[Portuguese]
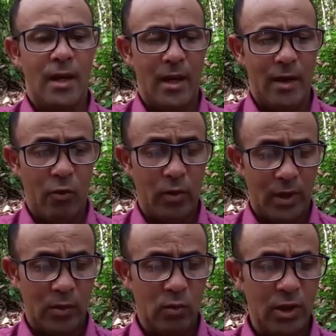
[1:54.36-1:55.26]
É, vou
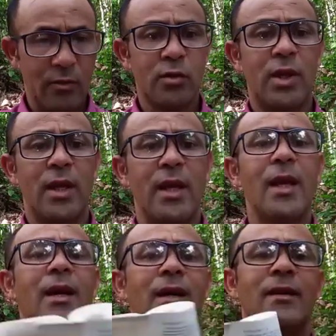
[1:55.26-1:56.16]
ler no livro de
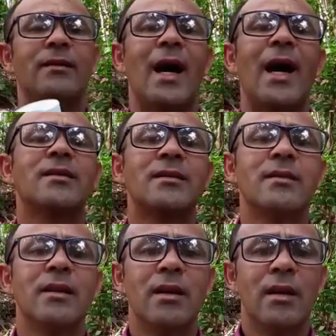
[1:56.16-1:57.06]

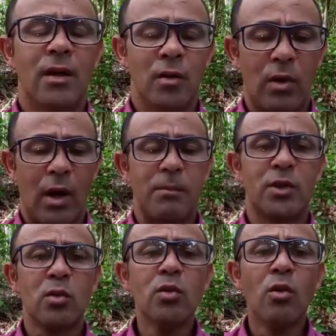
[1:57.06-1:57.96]
Eclesiastes, no
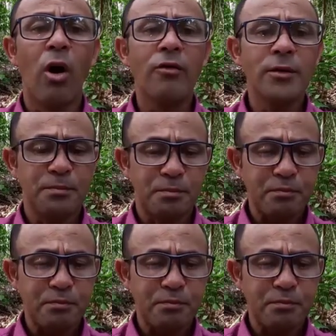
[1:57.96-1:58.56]
capítulo 9,